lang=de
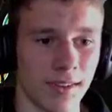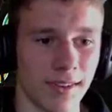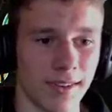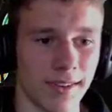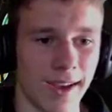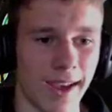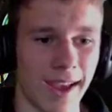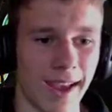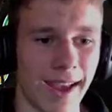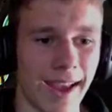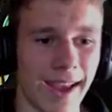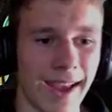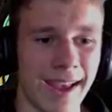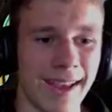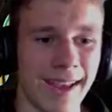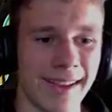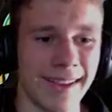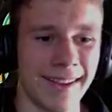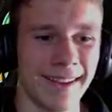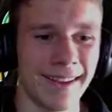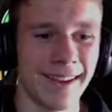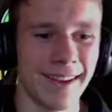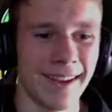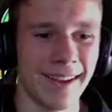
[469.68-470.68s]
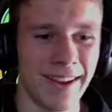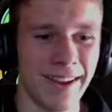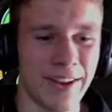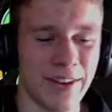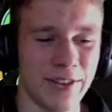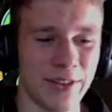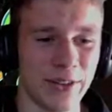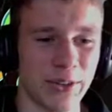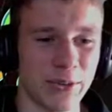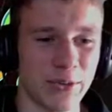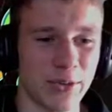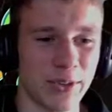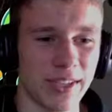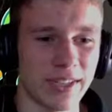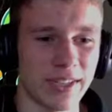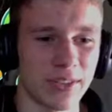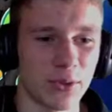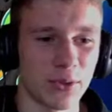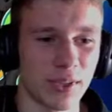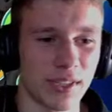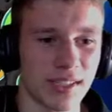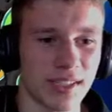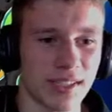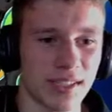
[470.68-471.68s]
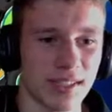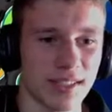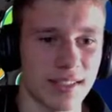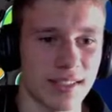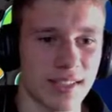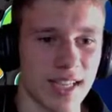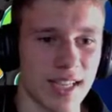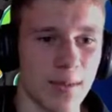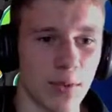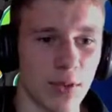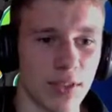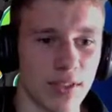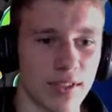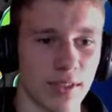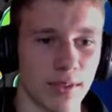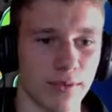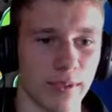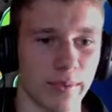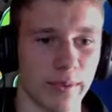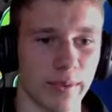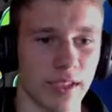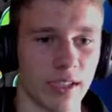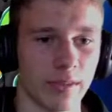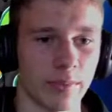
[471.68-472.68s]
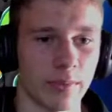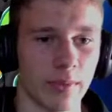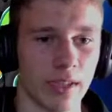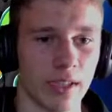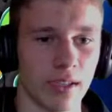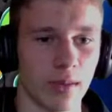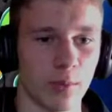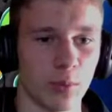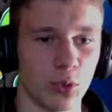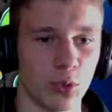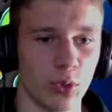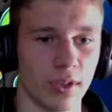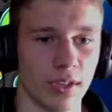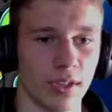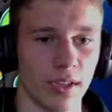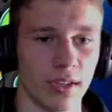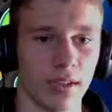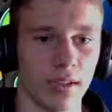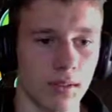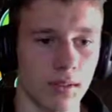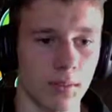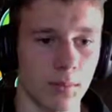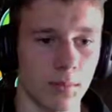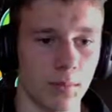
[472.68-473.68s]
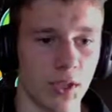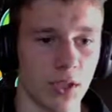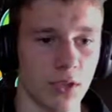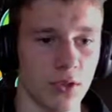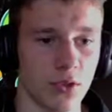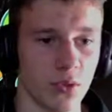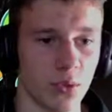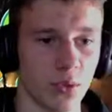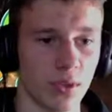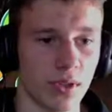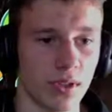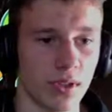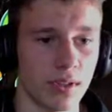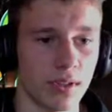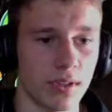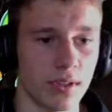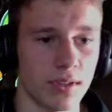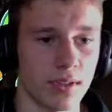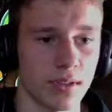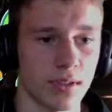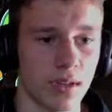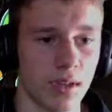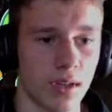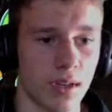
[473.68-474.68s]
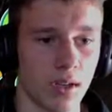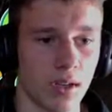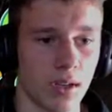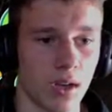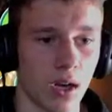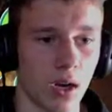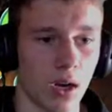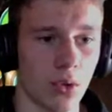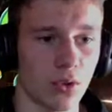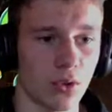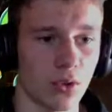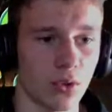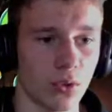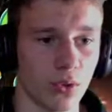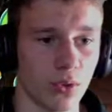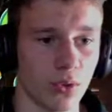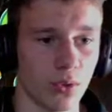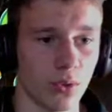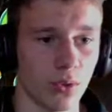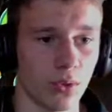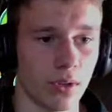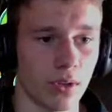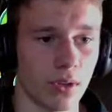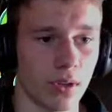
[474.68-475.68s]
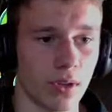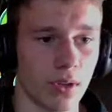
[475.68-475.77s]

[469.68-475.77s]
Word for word: Hä? Schau dir vor, dass so ein riesiges Seemonster auf einmal hier in meiner Bude drin. Persönliches, Ausrüstung.